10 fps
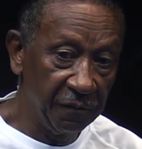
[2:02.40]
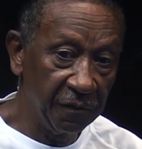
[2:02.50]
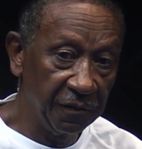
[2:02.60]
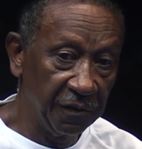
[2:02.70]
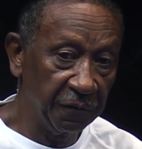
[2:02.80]

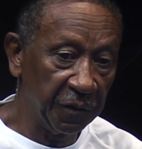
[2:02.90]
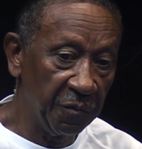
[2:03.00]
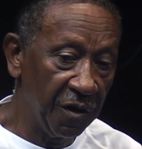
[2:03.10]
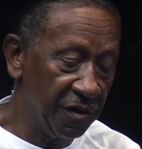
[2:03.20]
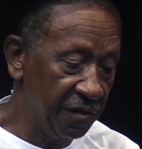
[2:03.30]
était
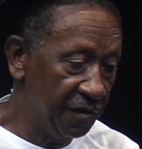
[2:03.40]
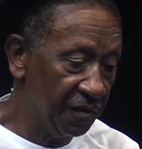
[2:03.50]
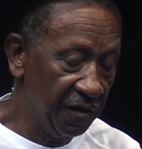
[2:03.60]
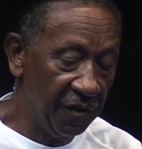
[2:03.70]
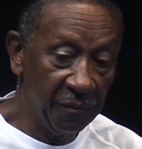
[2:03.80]
vraiment un,
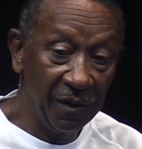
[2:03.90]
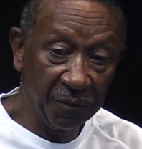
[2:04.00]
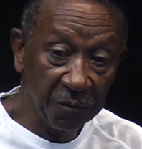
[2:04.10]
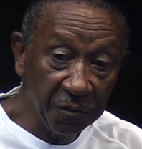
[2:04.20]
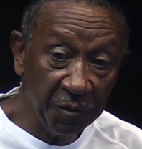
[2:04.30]
belle bel
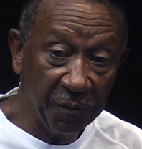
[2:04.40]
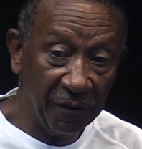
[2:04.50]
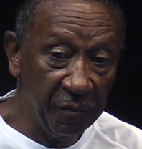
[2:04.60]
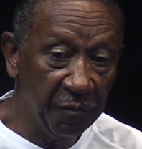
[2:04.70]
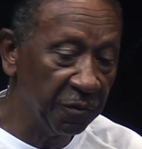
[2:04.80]
troupe, il
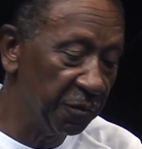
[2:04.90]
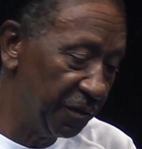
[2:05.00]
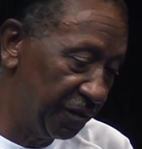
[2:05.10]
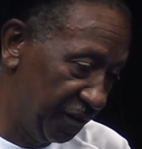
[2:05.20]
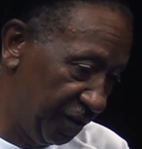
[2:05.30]
avait beaucoup de
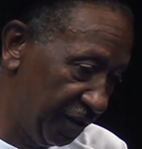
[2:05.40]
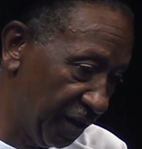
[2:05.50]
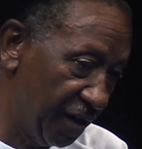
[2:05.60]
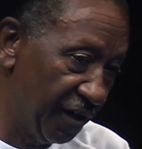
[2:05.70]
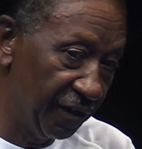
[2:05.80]

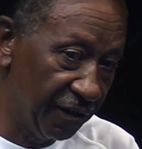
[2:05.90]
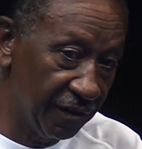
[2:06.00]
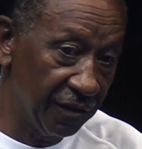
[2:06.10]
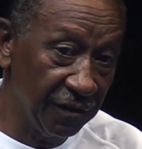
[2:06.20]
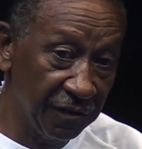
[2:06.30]
tisanes
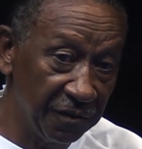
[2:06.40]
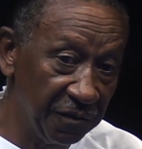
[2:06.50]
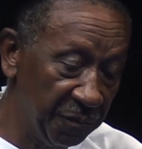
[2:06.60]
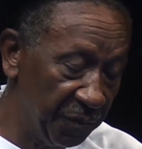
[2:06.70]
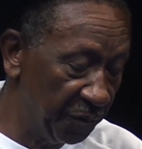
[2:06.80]
là-dedans,
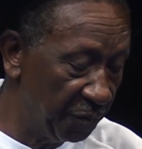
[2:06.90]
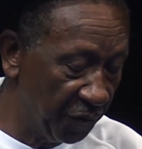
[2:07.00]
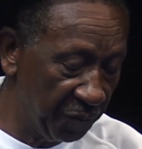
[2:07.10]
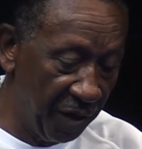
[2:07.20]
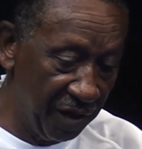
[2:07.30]
et puis
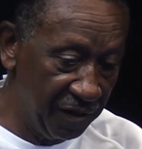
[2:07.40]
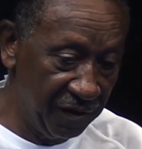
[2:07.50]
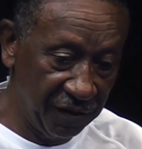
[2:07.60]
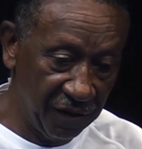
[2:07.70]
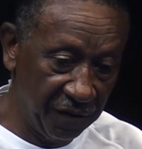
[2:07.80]
bon, ben, elle
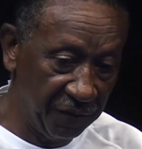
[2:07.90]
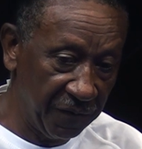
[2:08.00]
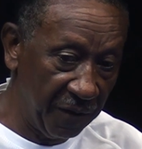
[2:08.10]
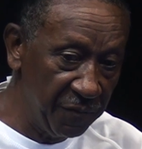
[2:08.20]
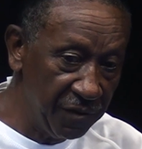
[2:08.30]
était en
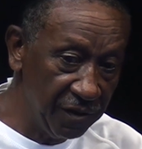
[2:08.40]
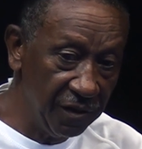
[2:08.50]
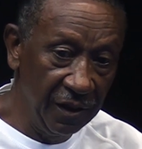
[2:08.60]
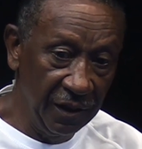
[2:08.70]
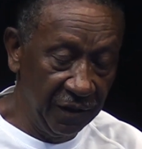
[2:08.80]
famille,
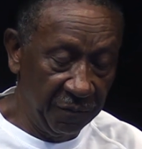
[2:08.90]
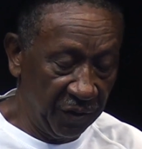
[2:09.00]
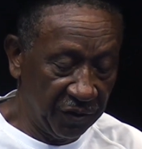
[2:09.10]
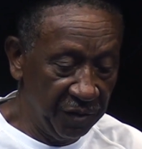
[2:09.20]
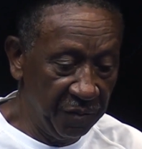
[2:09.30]

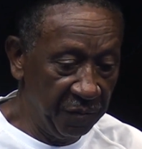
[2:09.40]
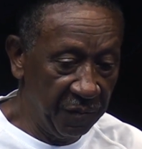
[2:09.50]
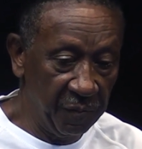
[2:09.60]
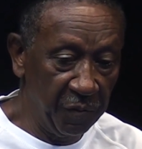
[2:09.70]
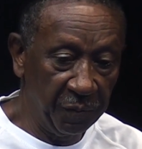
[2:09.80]
parce que
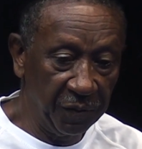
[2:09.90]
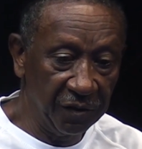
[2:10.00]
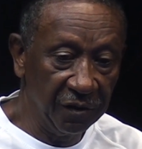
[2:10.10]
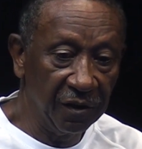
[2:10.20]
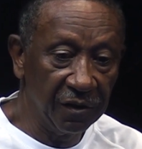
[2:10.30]
même le
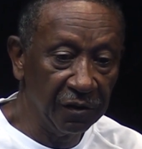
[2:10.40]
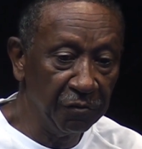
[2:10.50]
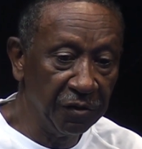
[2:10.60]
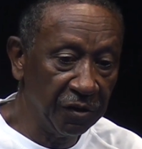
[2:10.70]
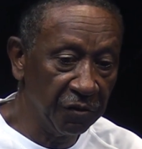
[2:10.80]
président
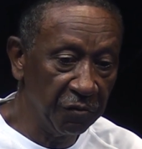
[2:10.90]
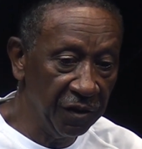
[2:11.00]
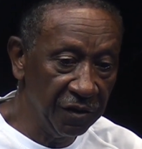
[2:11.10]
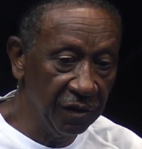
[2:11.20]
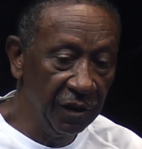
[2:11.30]
Lucien
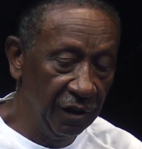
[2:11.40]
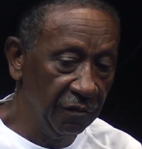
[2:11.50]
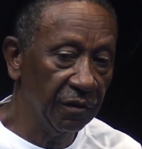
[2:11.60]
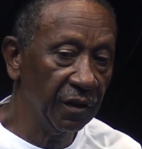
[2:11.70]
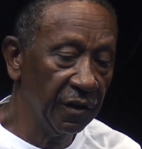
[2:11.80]
Joigny,
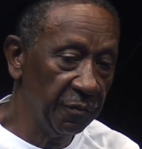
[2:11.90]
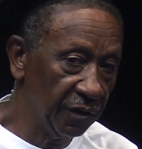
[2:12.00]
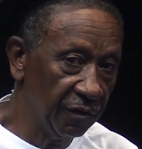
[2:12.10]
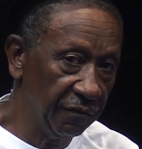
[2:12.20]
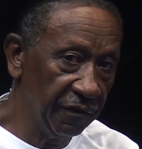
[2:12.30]
on a travaillé
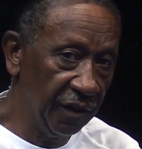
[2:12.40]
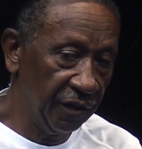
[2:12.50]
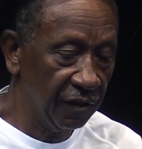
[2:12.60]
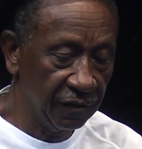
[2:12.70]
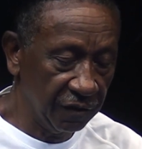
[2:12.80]
pendant
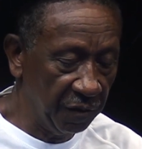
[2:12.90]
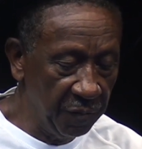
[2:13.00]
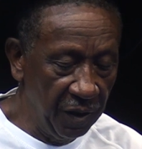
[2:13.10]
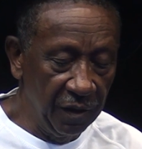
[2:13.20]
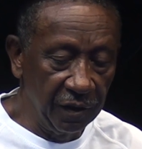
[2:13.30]
20 ans ensemble,
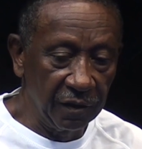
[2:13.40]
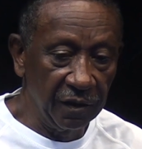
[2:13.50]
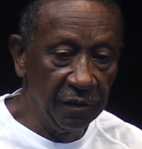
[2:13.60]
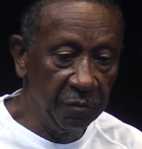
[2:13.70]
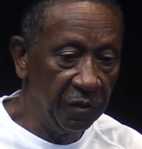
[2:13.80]
que
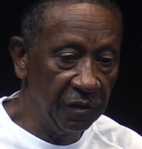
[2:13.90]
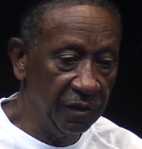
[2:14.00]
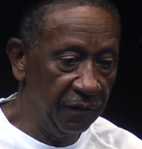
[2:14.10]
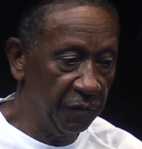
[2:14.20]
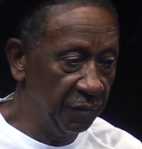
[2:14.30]
dit, bon, il y avait au